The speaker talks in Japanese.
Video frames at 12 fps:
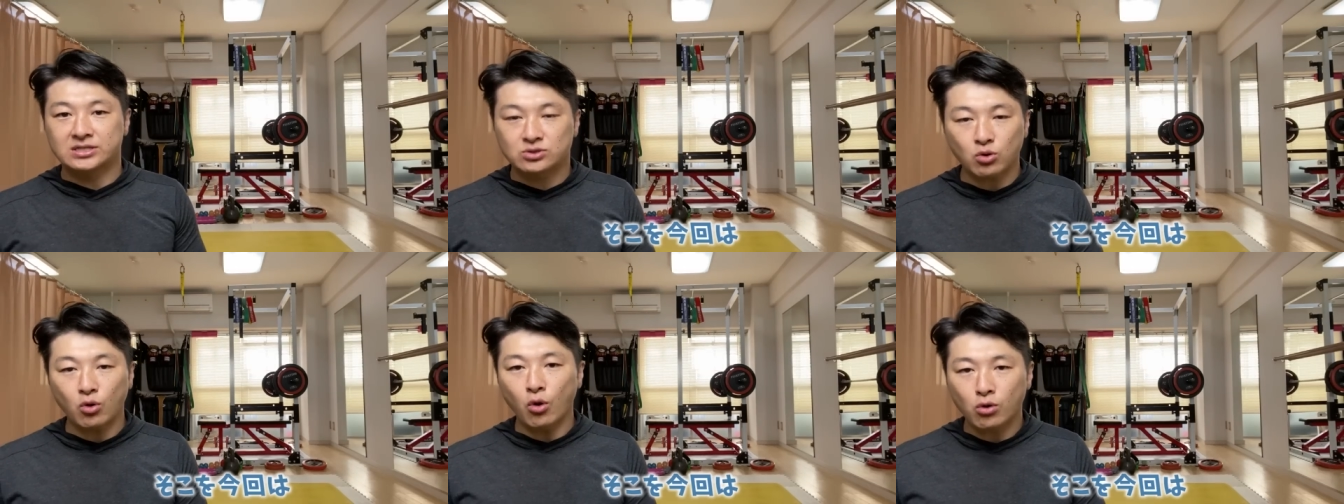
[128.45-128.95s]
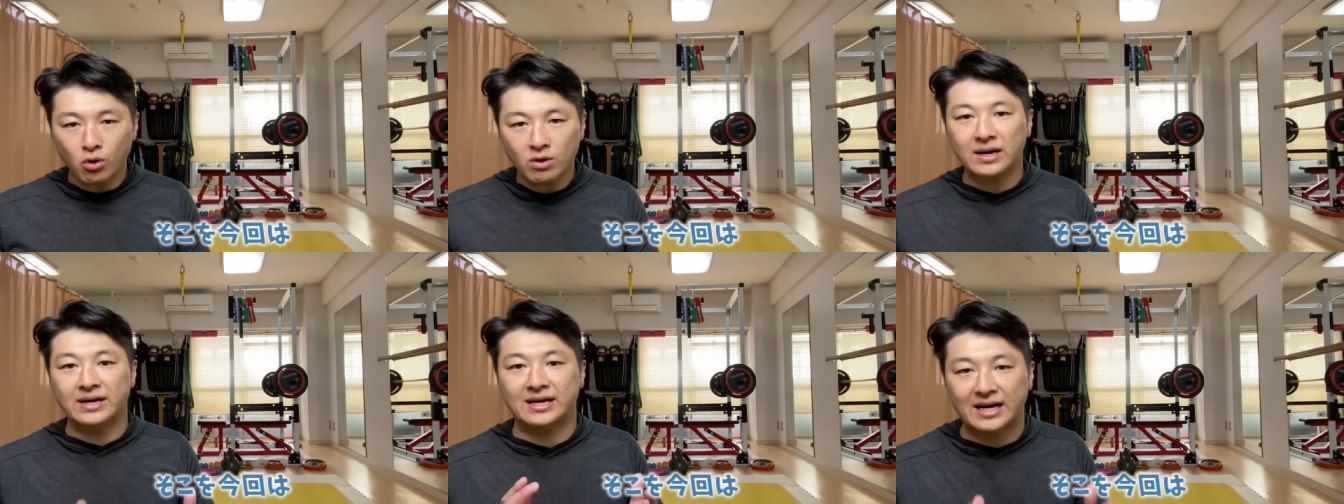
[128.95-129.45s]
そこを
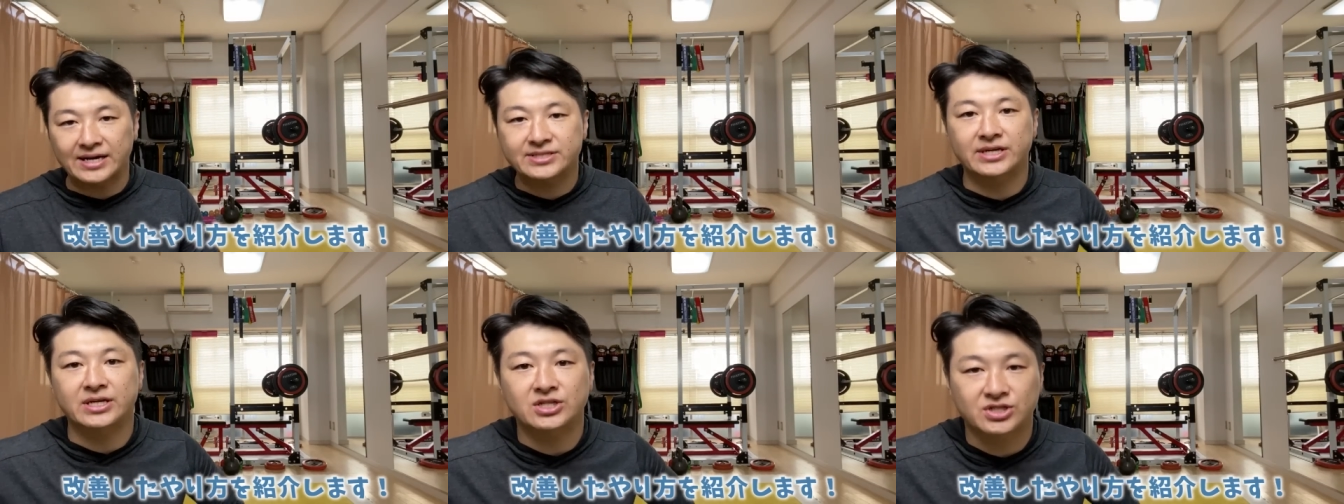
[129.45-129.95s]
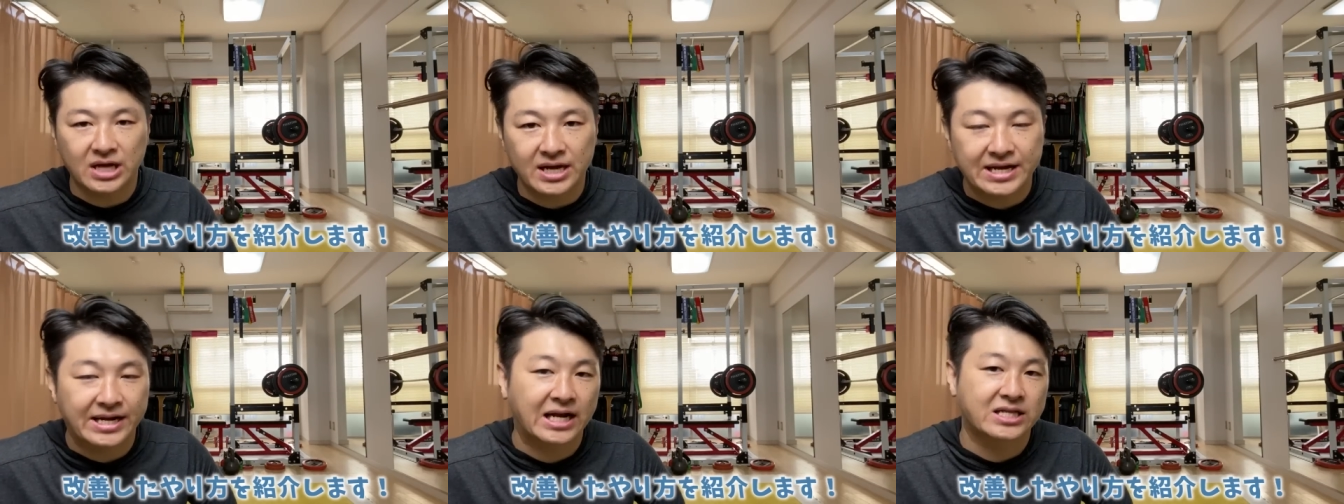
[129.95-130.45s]
今回改善し
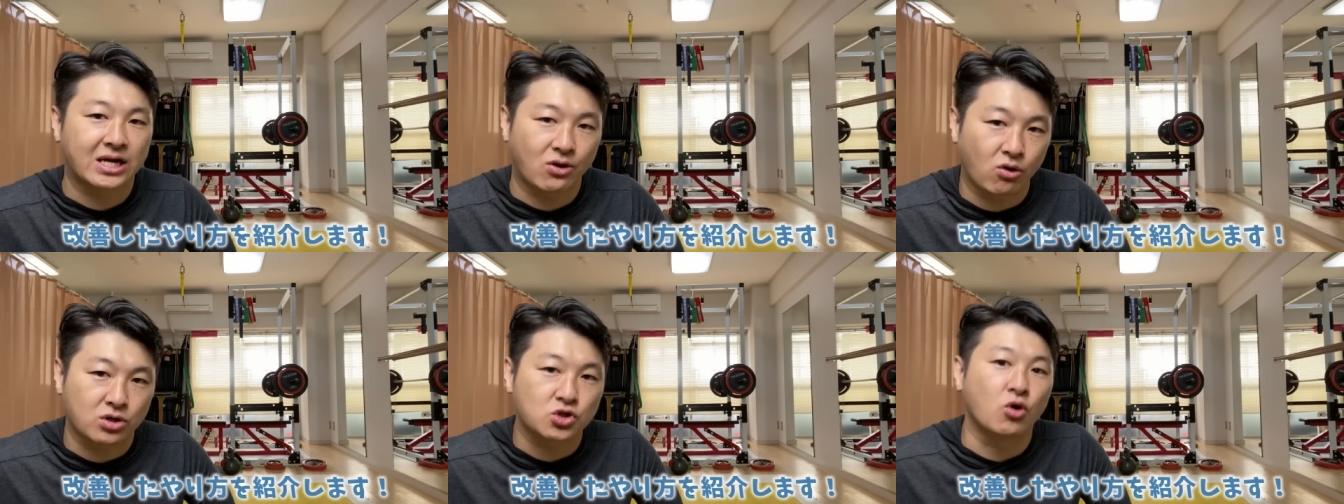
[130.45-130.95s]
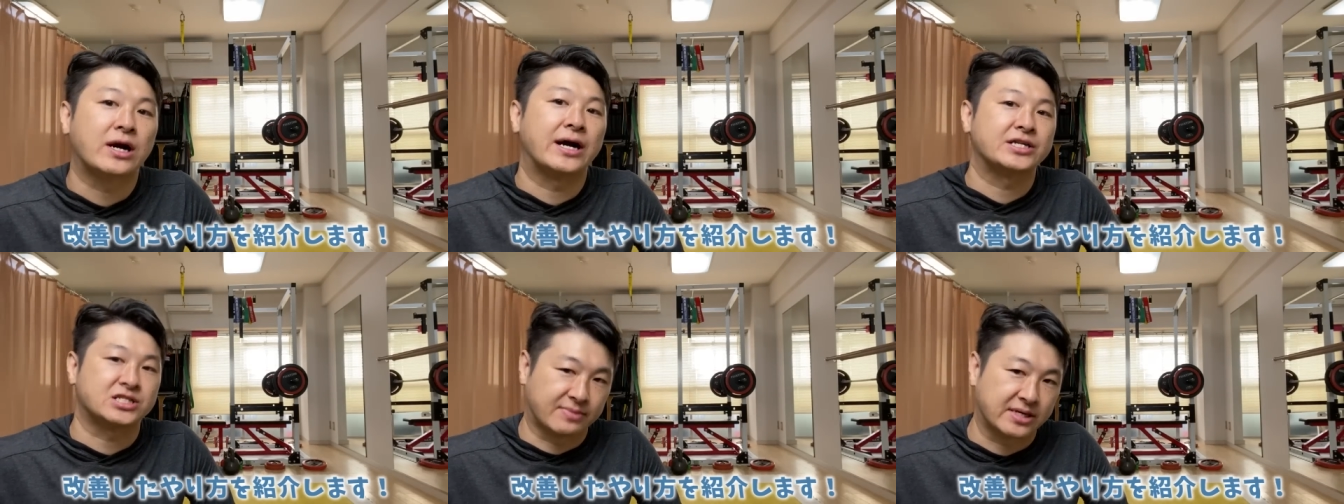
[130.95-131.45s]
たやり方を紹
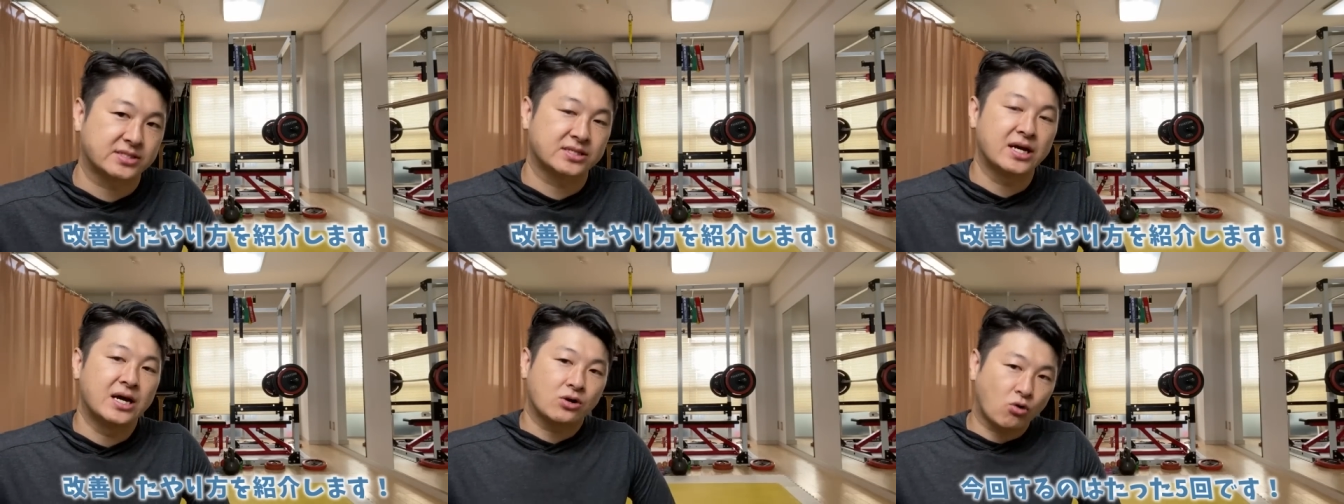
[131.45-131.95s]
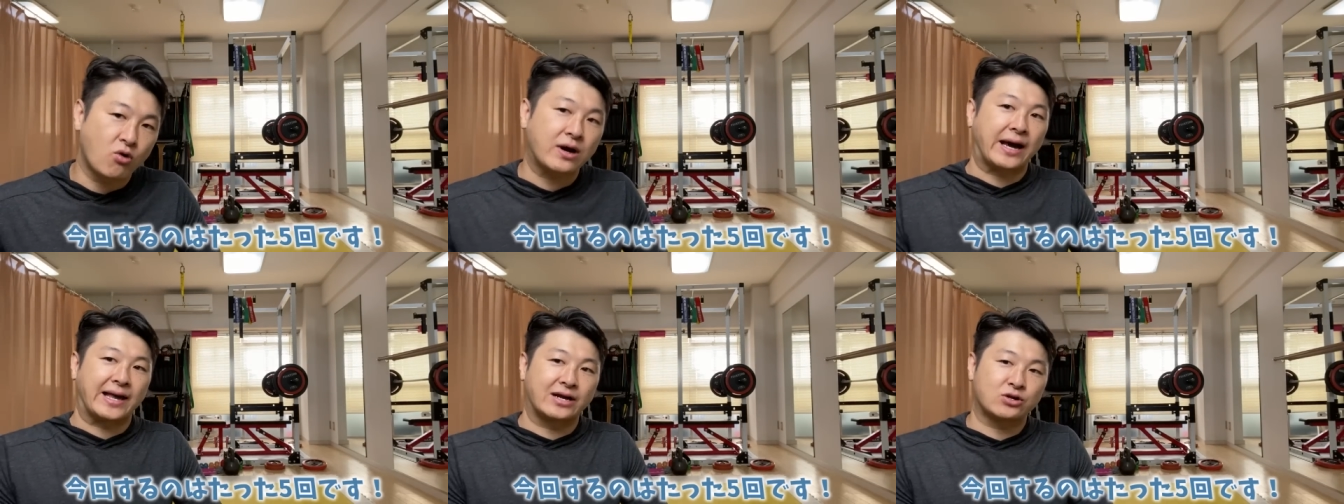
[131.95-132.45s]
介します。今
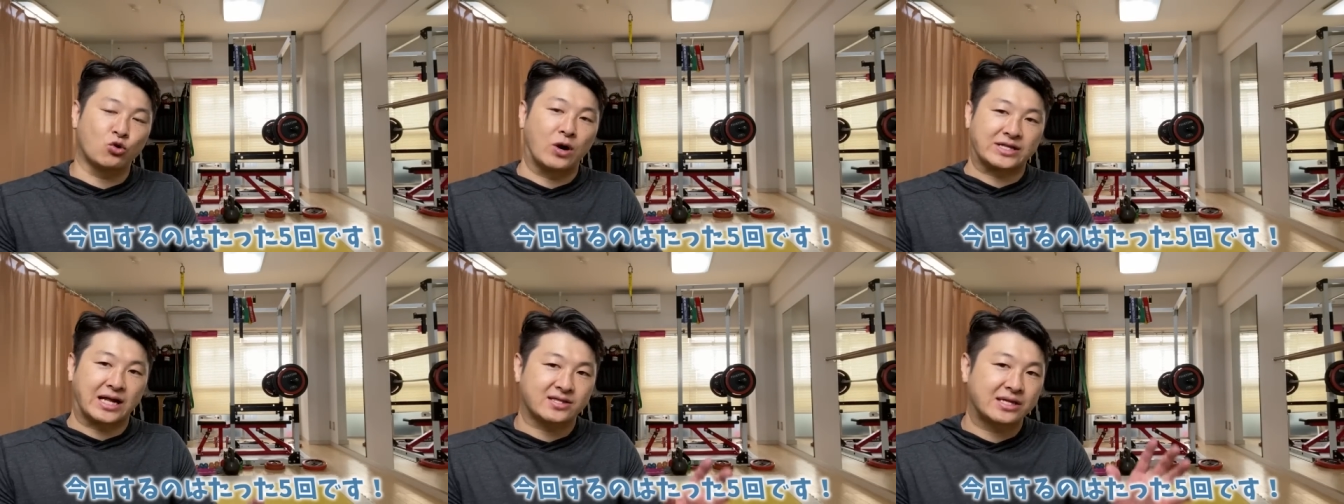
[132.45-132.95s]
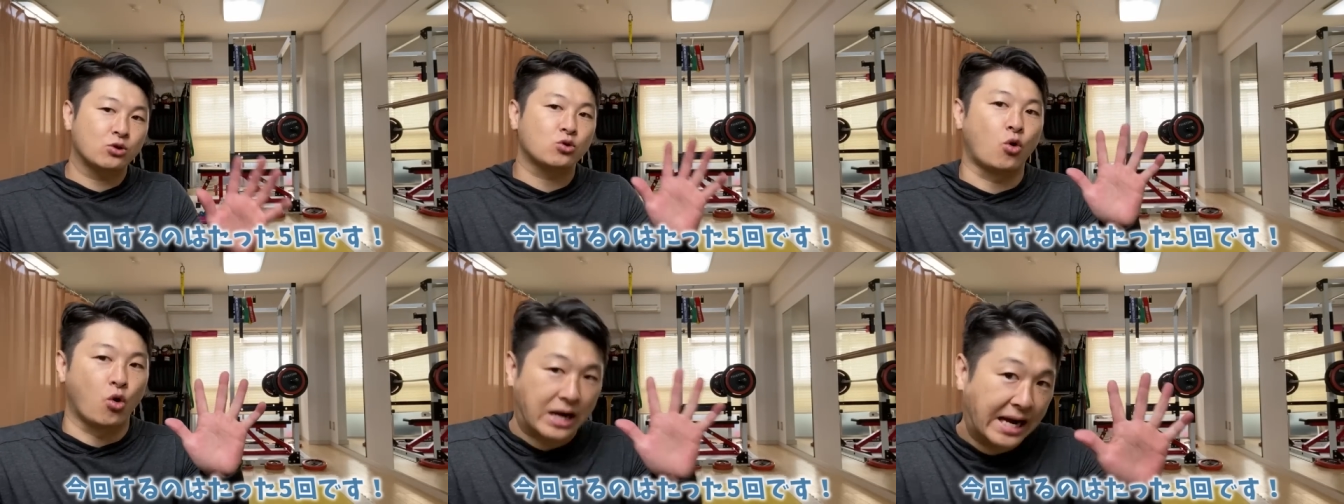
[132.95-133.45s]
回やるのはたったの
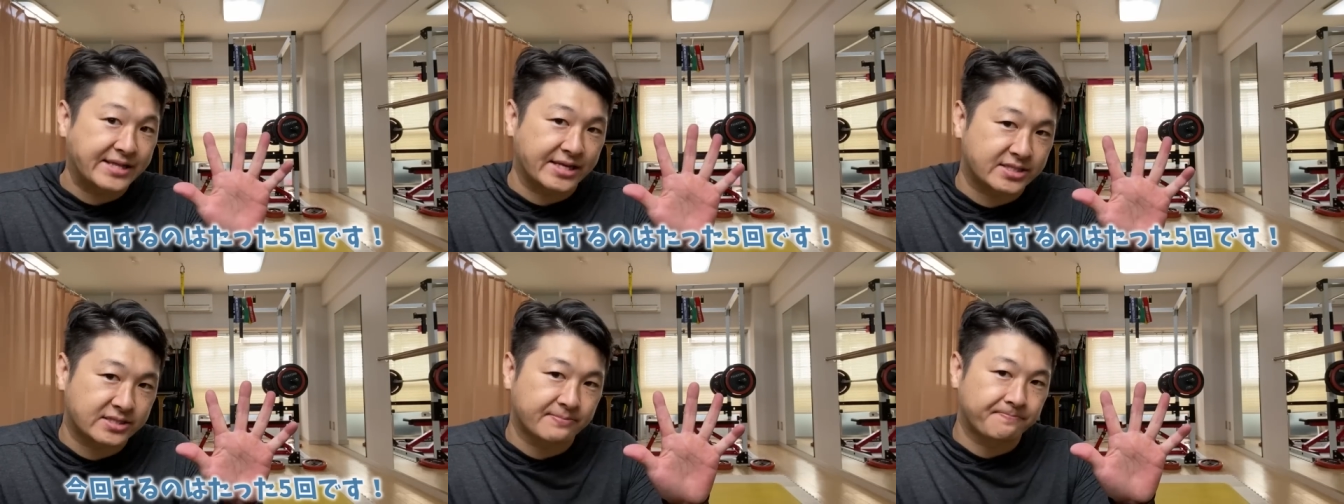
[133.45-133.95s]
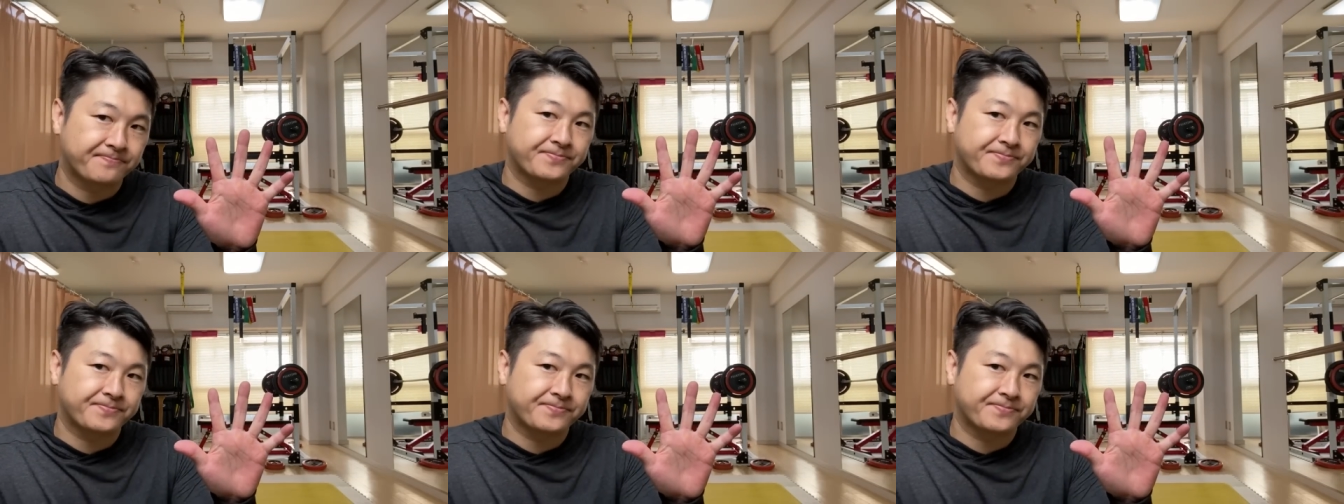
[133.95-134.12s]
5回です。